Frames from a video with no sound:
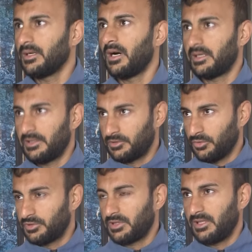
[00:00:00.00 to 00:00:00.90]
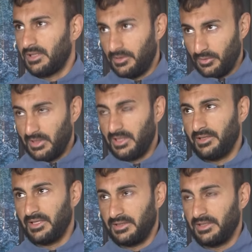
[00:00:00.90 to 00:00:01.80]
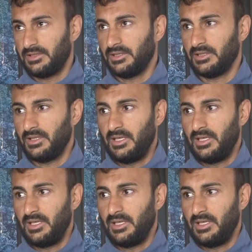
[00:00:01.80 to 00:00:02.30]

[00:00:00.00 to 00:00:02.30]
Annesi o sırada olay yerindeydi.